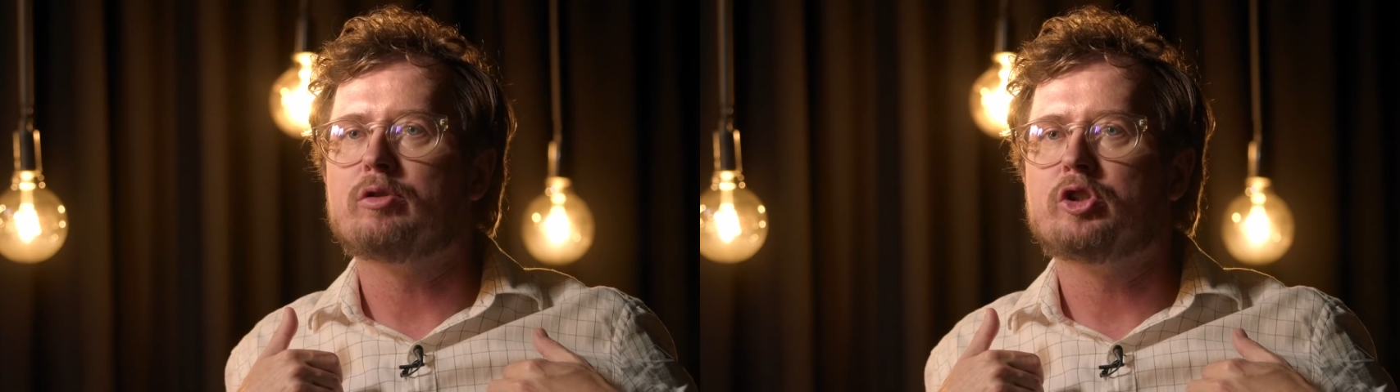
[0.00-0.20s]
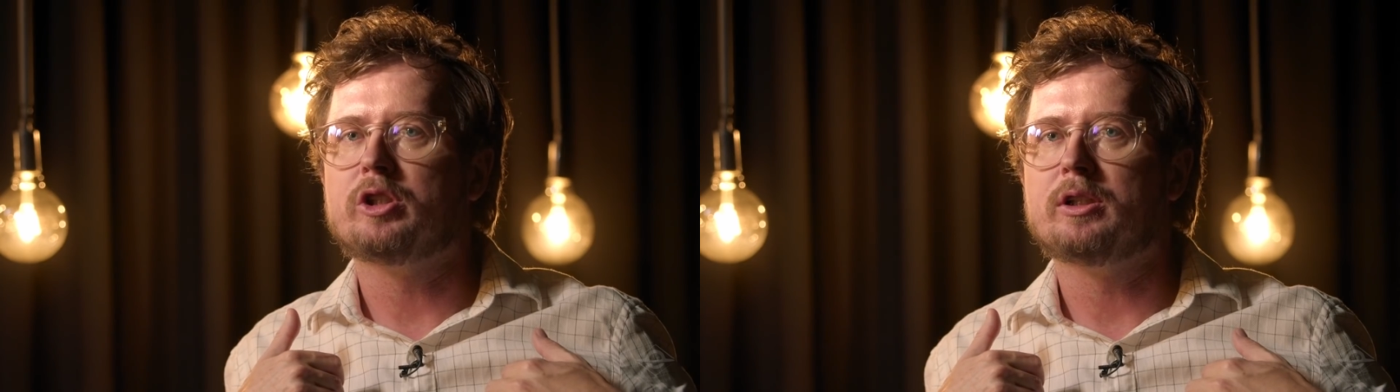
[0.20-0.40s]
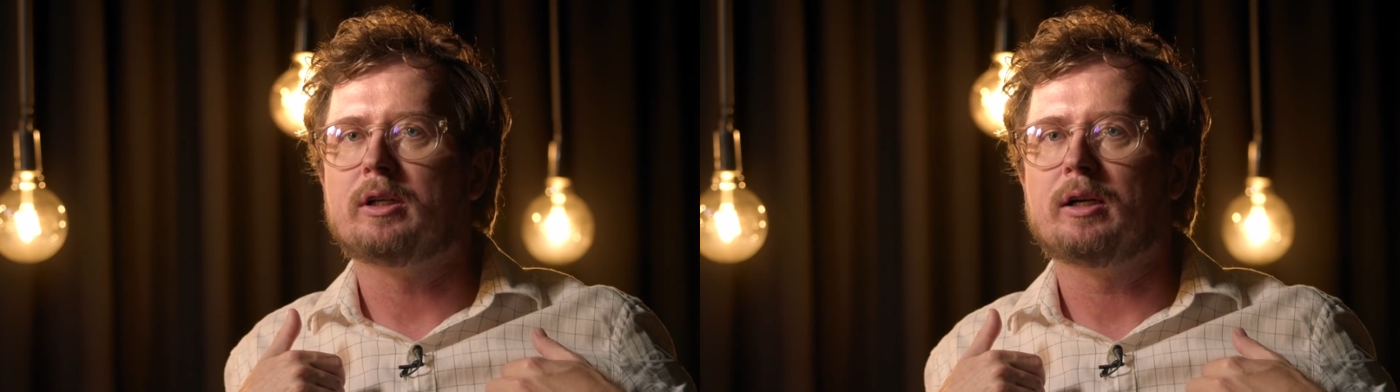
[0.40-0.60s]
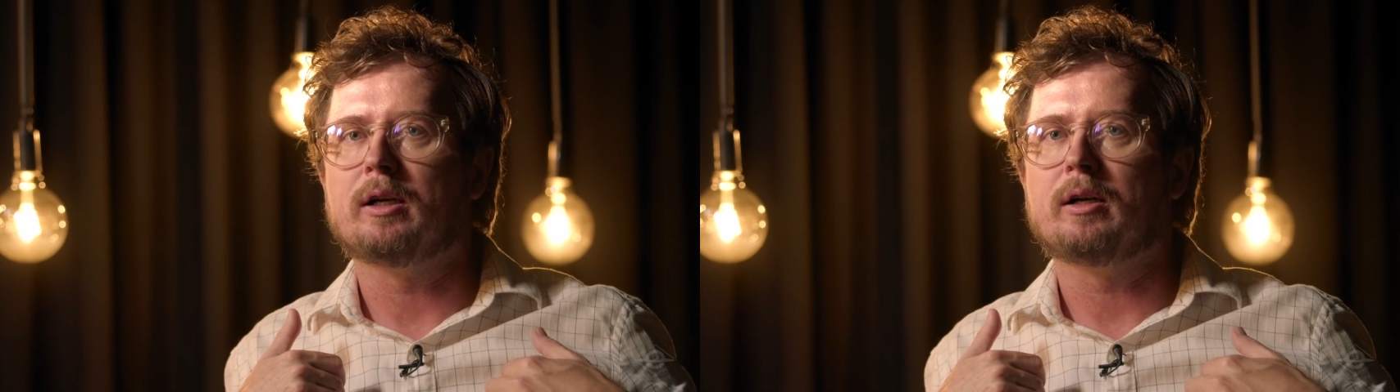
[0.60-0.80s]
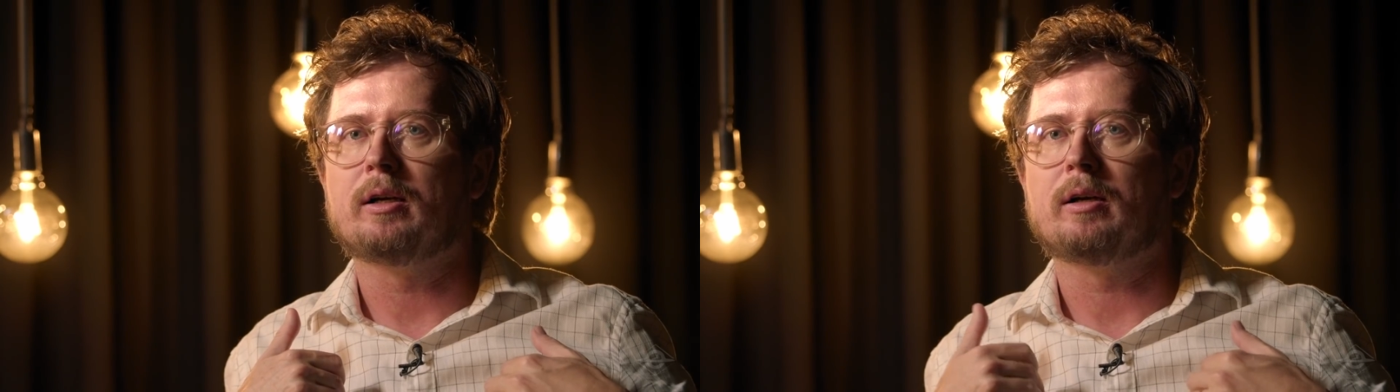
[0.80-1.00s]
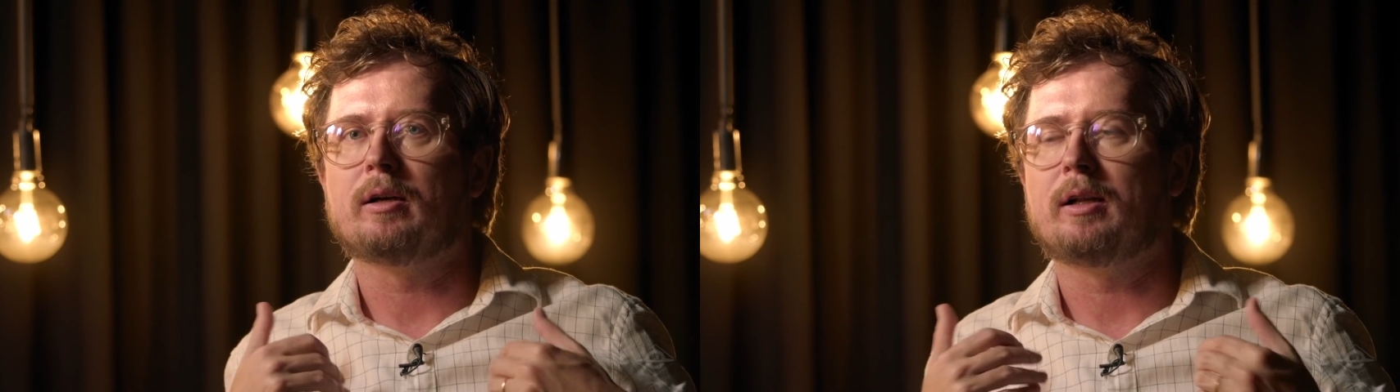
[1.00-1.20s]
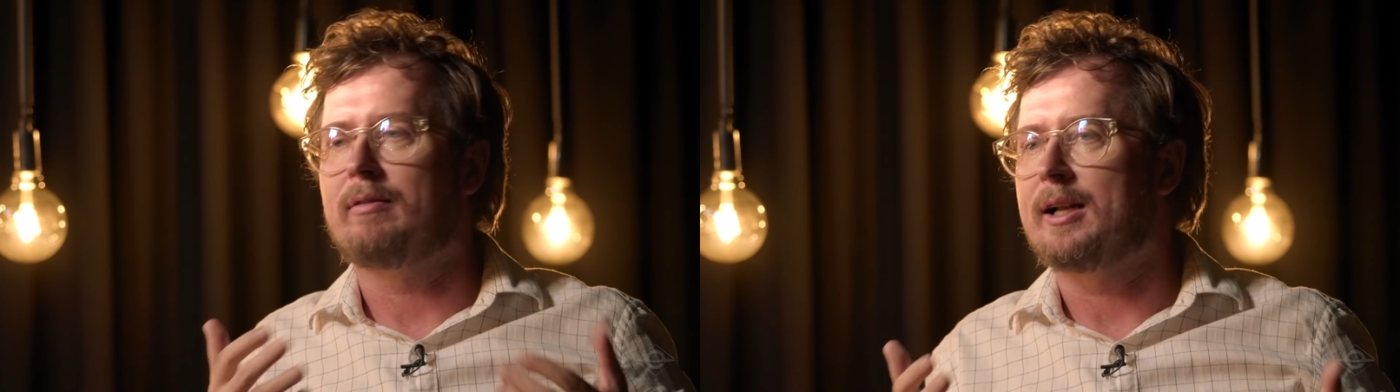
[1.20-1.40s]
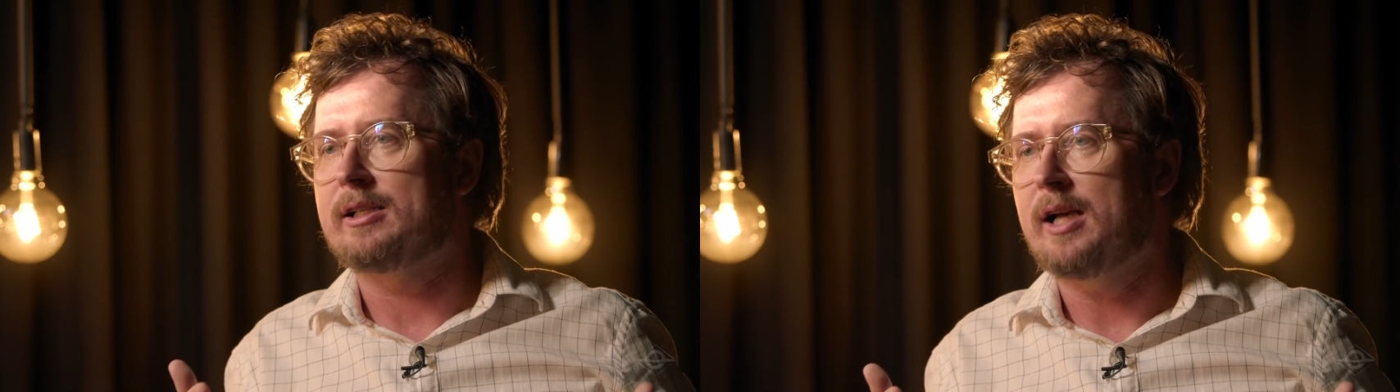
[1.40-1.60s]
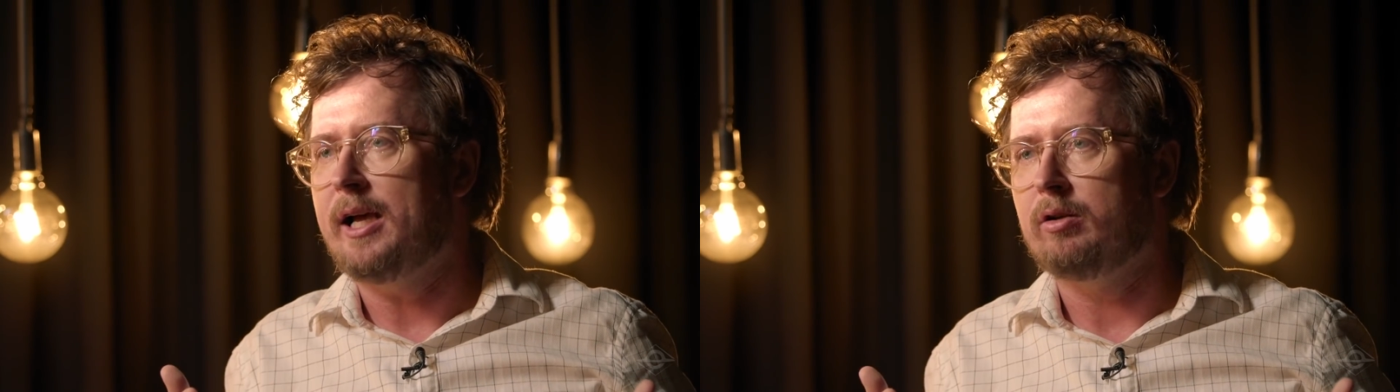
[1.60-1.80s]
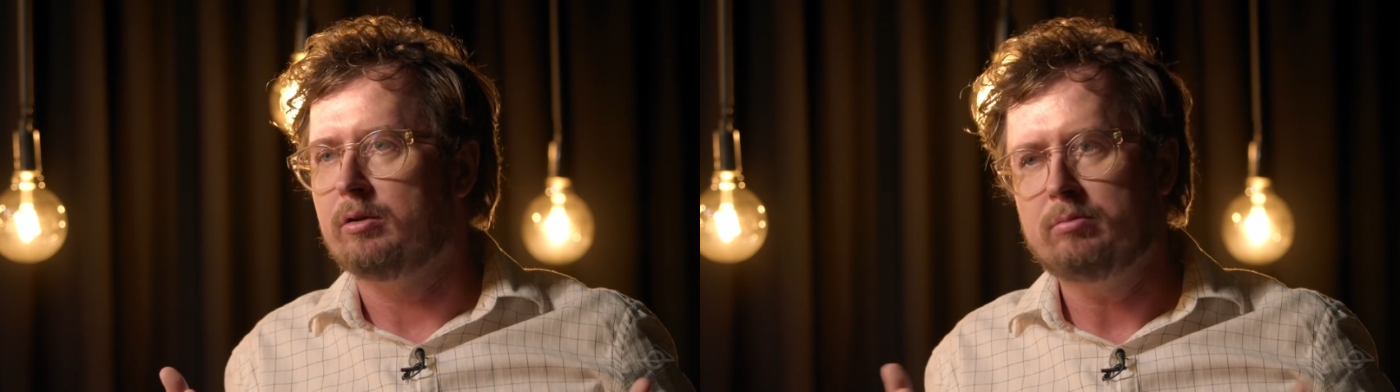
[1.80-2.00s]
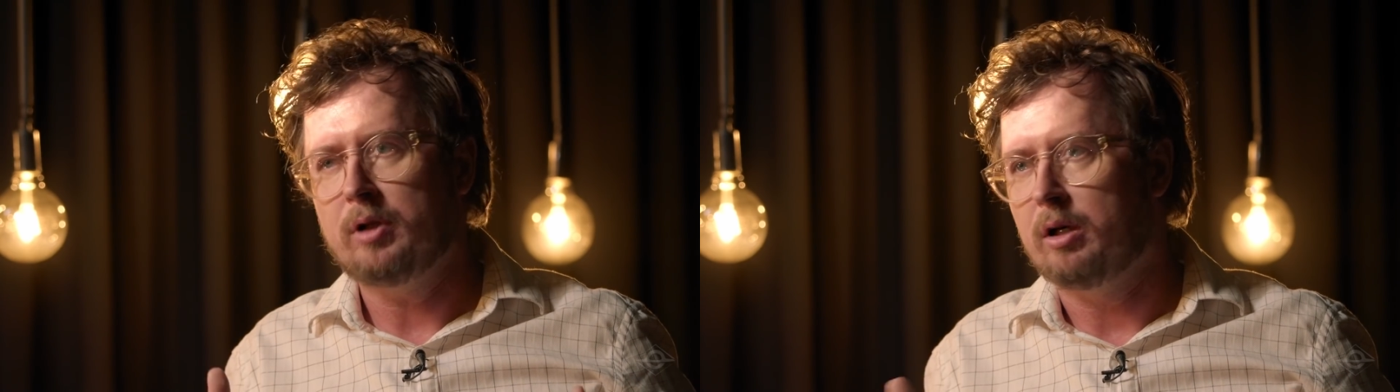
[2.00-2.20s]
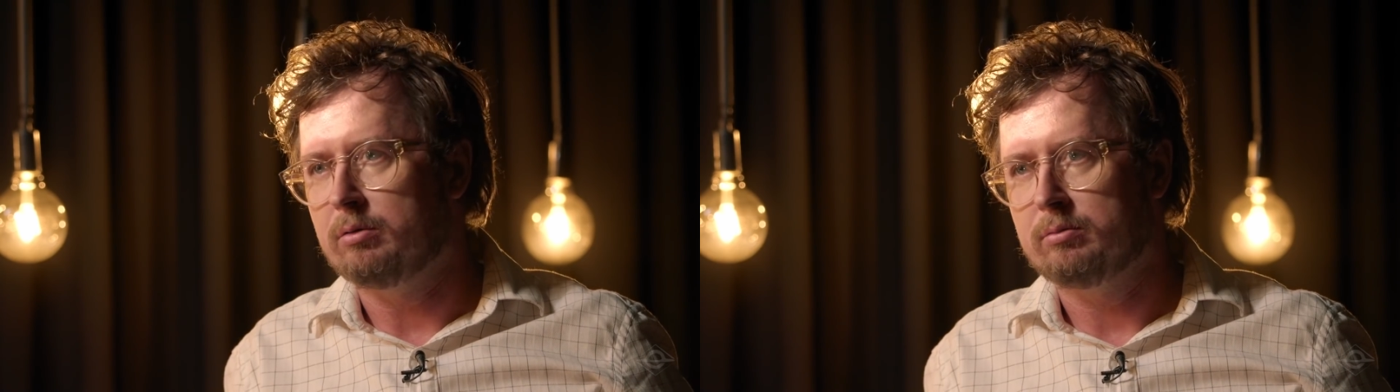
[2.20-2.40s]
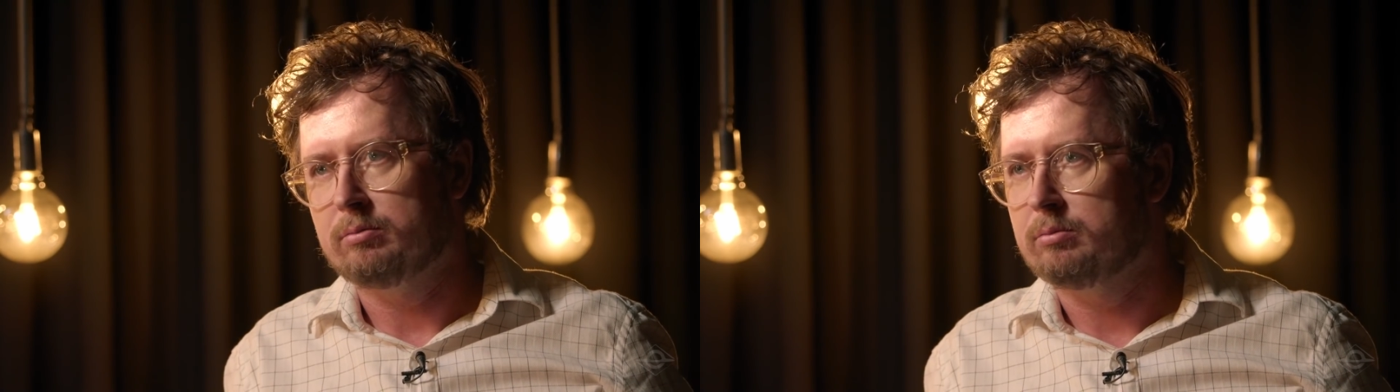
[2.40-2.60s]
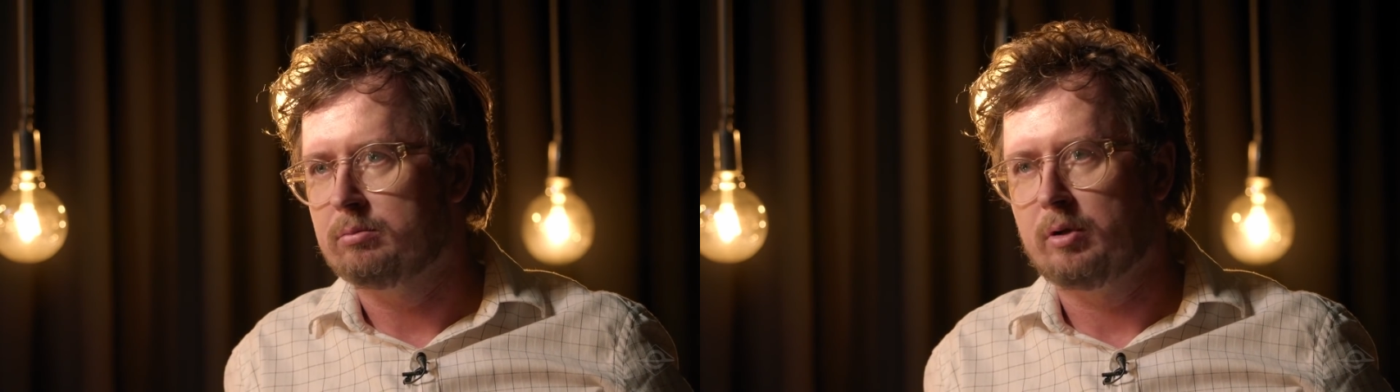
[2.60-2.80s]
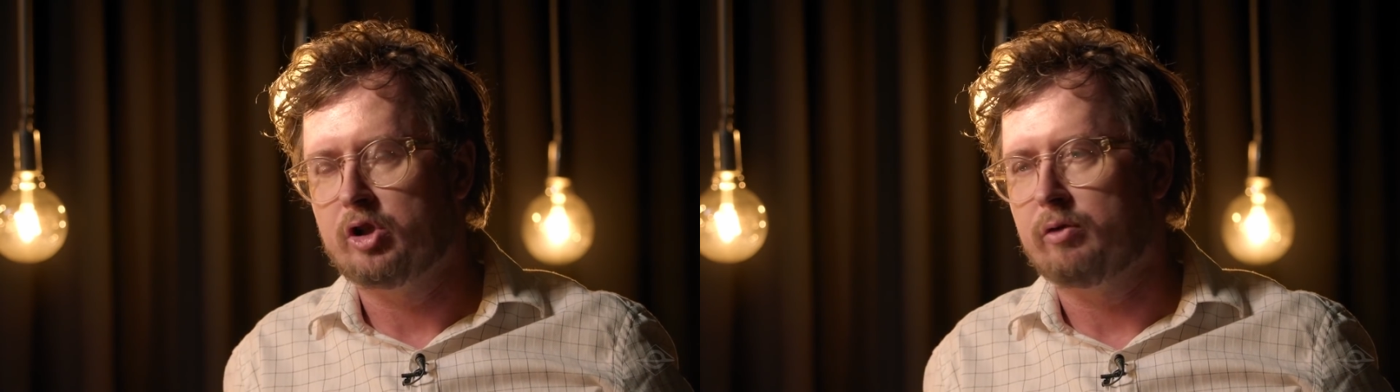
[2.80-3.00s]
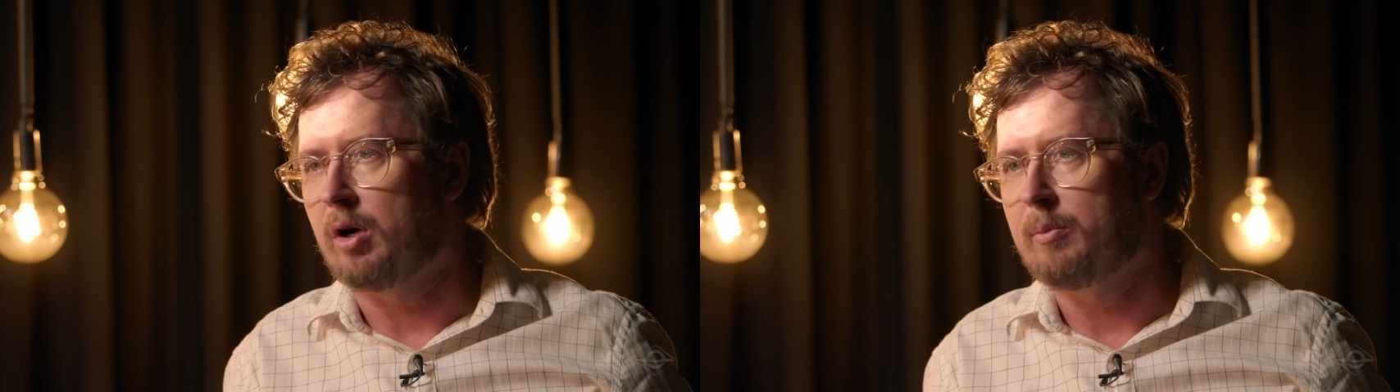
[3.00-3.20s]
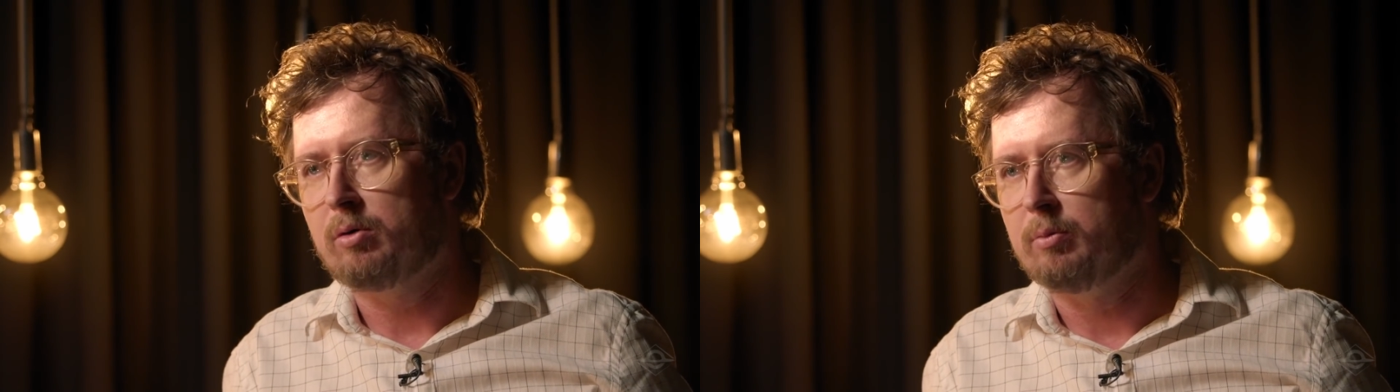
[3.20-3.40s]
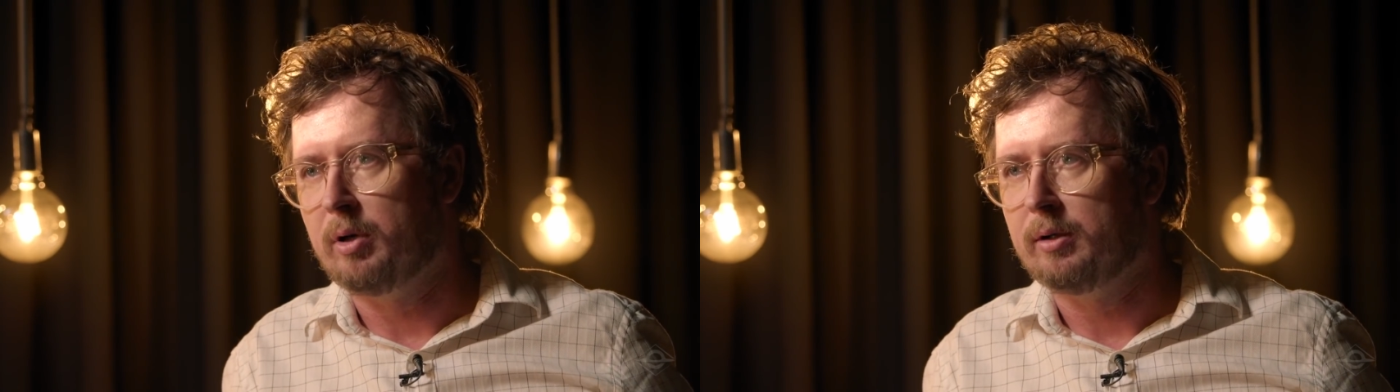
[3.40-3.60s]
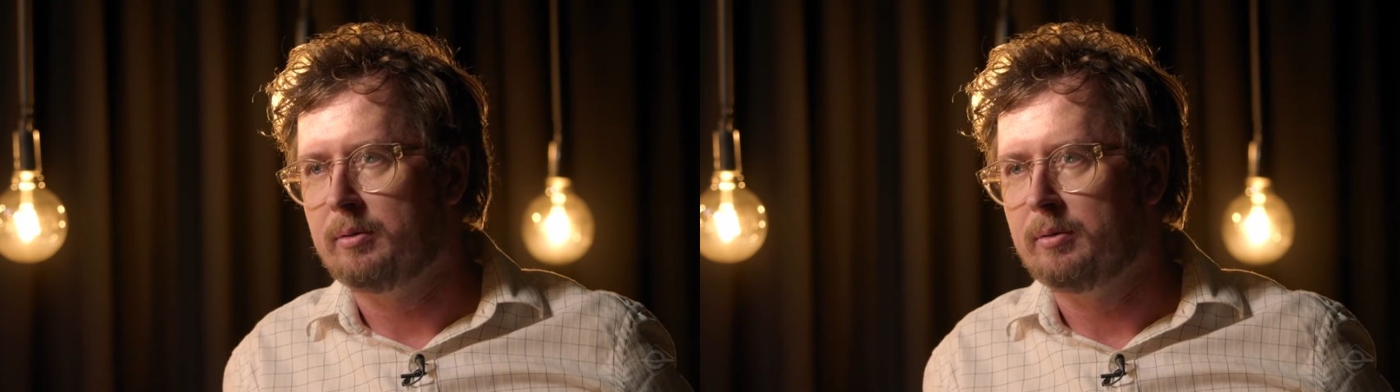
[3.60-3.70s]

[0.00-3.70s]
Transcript: de levá-la a sério? Não, de forma alguma.